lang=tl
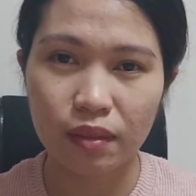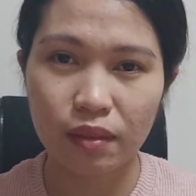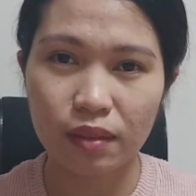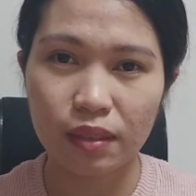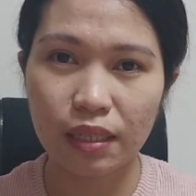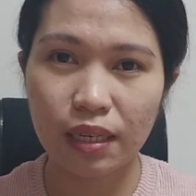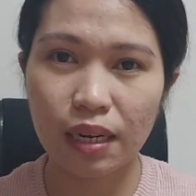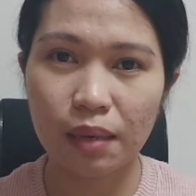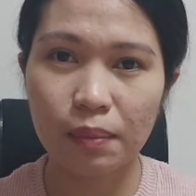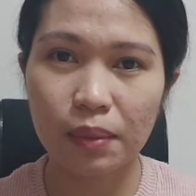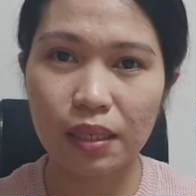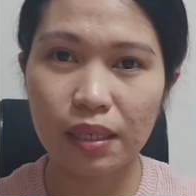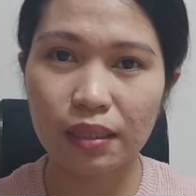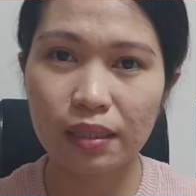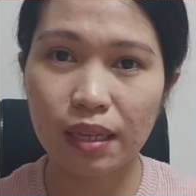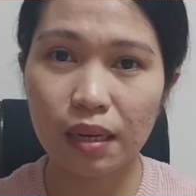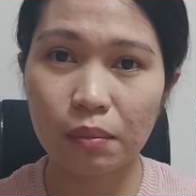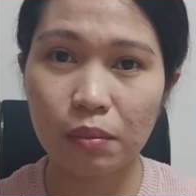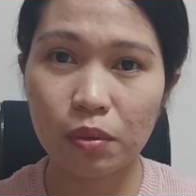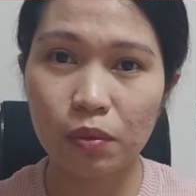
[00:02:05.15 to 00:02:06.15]
sinabi ng
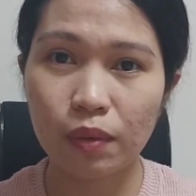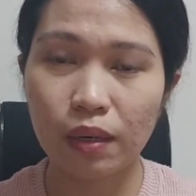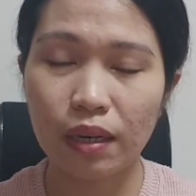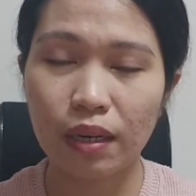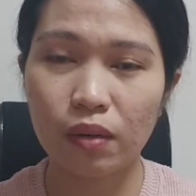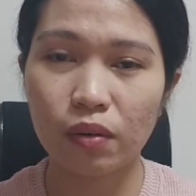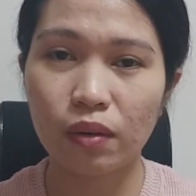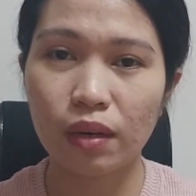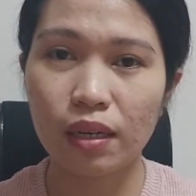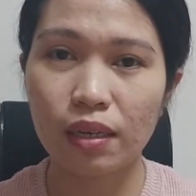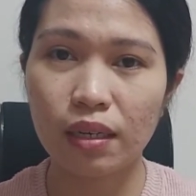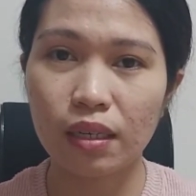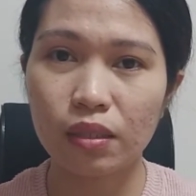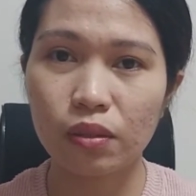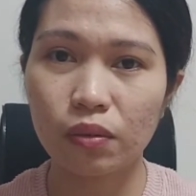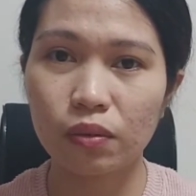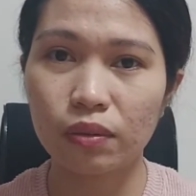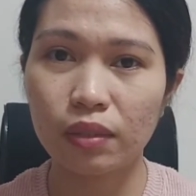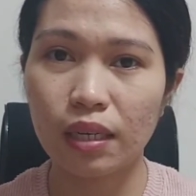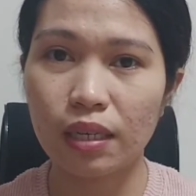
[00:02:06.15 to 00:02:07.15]
Damonma kung kailan
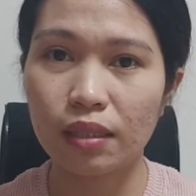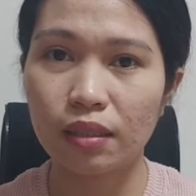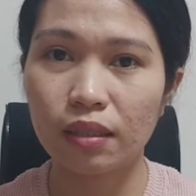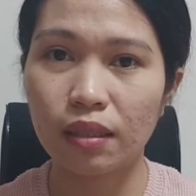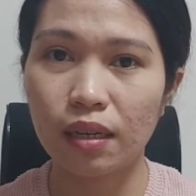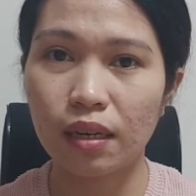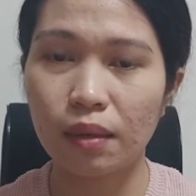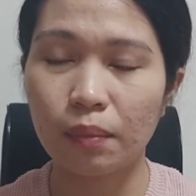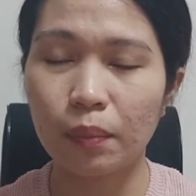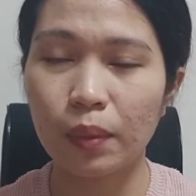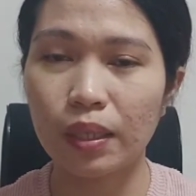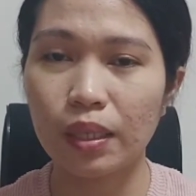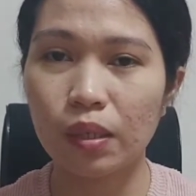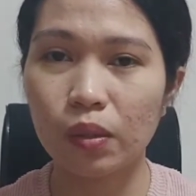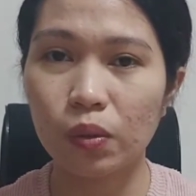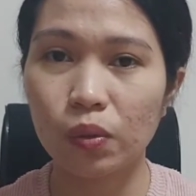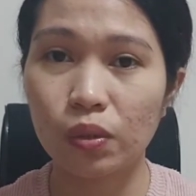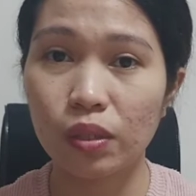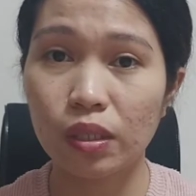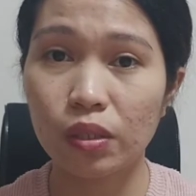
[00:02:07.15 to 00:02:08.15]
yung date na
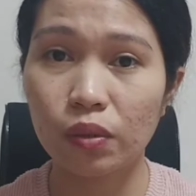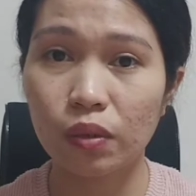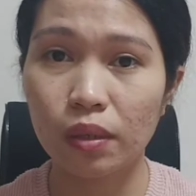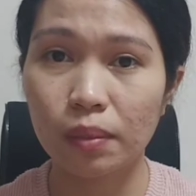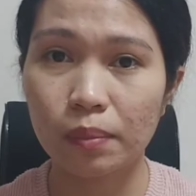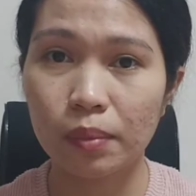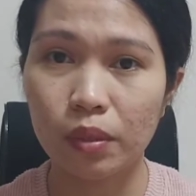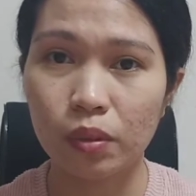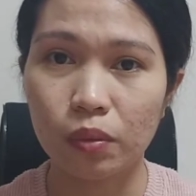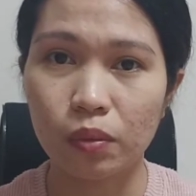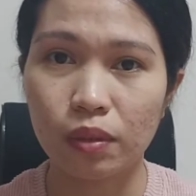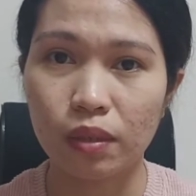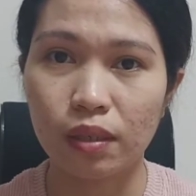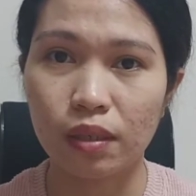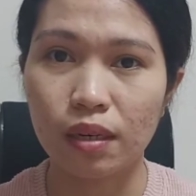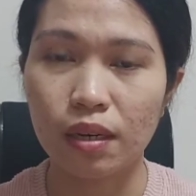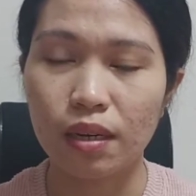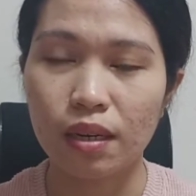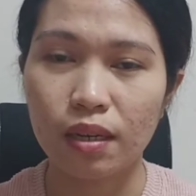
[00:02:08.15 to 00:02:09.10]
pwedeng kunin yung reviewer.